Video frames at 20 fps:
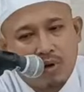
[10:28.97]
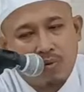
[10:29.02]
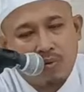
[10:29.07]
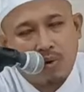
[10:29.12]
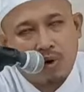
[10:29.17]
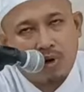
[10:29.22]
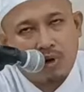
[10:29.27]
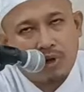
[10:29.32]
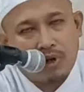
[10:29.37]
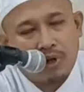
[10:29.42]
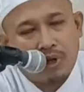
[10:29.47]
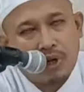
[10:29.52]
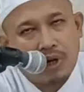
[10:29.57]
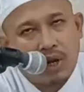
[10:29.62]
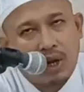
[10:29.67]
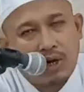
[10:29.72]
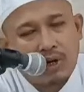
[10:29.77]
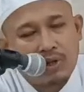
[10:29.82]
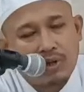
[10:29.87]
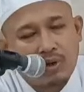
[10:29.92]
wong niki
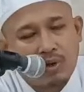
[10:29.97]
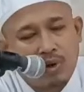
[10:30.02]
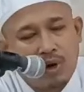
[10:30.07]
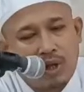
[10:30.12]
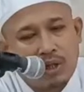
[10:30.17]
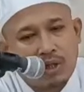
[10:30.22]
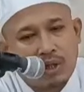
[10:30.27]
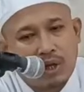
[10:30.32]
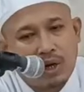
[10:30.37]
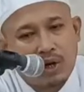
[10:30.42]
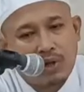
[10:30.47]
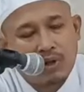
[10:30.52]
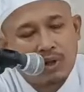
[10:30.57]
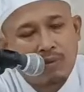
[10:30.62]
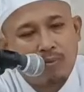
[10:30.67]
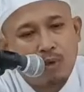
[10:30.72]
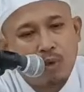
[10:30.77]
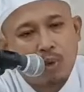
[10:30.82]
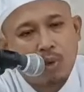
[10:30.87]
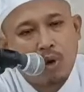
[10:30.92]
lali salat
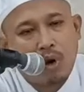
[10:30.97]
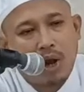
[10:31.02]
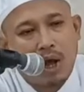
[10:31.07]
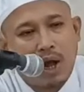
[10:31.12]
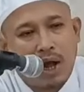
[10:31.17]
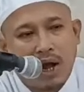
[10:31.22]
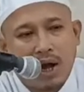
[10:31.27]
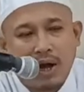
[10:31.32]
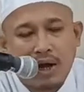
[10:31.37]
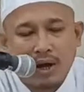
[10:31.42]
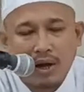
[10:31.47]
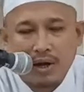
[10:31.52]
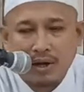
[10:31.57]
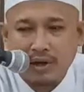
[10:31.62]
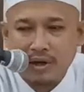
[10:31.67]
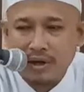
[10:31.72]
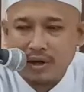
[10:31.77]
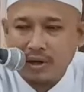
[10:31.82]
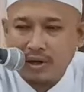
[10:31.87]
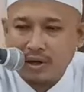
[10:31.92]
keranten mutolaah
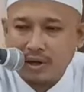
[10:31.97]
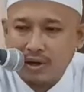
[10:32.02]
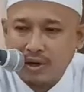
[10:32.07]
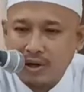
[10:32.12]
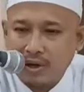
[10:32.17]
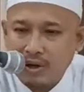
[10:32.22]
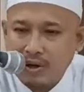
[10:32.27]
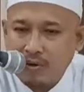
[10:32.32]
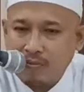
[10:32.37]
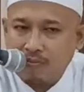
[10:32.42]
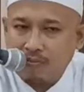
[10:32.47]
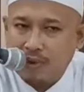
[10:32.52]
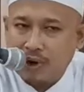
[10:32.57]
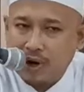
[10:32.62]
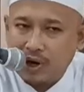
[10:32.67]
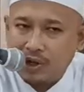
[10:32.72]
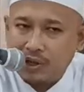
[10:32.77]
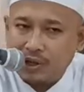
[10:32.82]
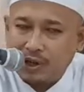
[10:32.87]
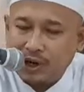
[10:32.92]

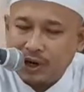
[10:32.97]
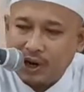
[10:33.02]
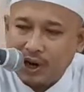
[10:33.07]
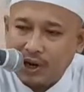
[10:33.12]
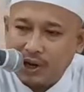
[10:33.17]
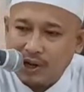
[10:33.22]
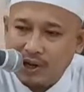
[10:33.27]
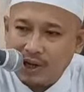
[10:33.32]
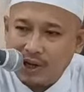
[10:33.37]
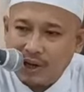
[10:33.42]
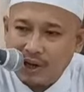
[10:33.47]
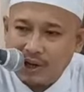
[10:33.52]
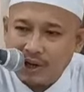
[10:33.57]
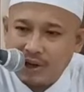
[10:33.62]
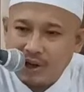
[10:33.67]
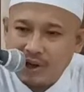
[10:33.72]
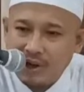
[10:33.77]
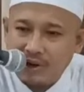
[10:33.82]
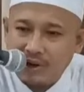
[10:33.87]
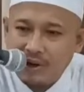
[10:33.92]
banget enak ini
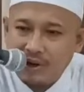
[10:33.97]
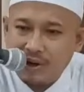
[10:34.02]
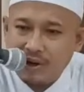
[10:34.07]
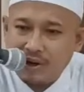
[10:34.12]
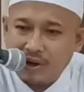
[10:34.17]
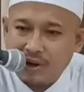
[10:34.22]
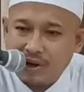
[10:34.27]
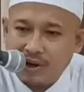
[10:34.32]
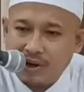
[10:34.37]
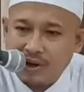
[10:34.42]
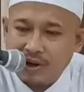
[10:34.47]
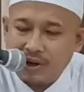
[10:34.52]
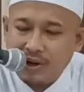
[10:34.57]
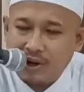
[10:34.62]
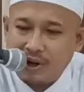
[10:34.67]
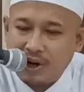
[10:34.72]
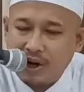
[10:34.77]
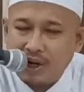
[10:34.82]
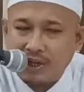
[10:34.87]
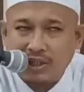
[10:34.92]

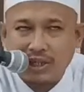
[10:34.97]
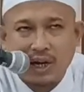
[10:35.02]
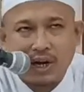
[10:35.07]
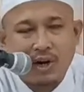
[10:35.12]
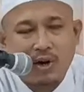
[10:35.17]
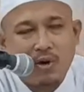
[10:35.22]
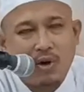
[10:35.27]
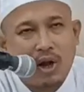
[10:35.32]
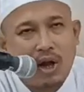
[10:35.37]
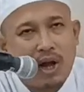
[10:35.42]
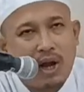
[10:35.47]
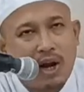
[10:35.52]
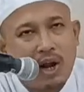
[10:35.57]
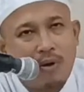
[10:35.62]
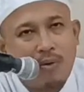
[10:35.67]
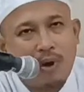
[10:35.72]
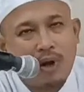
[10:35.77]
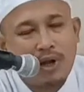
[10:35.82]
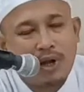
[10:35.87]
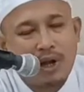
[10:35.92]
ngerasa no
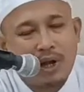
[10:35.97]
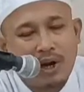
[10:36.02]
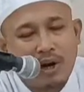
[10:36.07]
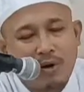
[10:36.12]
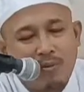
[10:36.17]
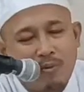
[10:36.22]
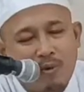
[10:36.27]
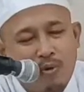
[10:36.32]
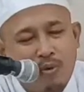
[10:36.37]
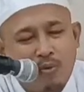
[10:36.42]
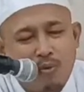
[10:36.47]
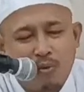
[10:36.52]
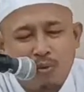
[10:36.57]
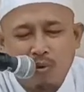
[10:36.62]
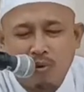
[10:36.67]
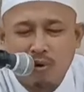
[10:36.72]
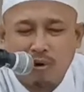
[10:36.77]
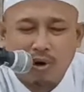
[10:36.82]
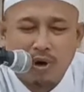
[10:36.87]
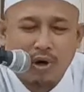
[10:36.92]
halawai ilmu
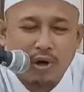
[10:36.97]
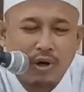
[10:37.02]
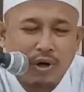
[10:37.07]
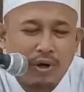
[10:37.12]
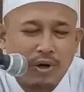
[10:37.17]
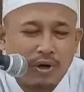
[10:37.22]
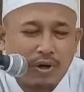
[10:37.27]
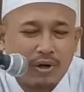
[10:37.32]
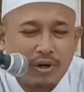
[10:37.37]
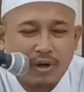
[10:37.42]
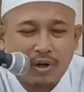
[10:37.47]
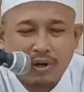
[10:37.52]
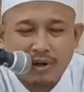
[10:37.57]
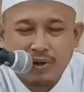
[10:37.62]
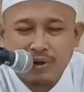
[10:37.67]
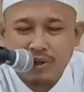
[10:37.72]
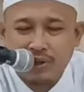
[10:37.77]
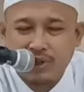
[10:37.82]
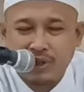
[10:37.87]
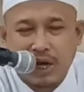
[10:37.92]
wah
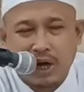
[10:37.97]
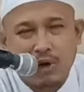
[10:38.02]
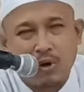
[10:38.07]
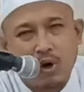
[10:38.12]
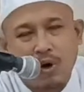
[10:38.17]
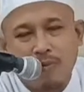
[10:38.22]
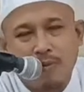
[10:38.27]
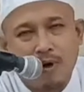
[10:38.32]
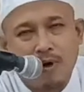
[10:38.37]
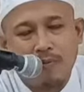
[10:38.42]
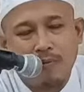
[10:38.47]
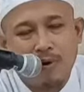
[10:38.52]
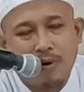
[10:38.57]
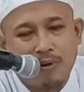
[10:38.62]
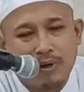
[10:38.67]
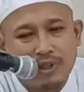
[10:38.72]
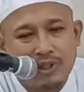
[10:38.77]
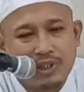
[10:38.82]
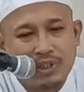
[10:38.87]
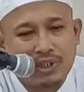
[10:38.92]
sekarang apa-apa
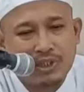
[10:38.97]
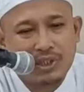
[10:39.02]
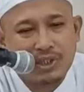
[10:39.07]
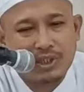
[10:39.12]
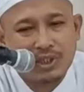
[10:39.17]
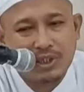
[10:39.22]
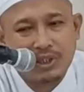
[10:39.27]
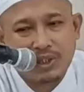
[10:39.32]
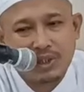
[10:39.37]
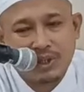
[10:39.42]
wis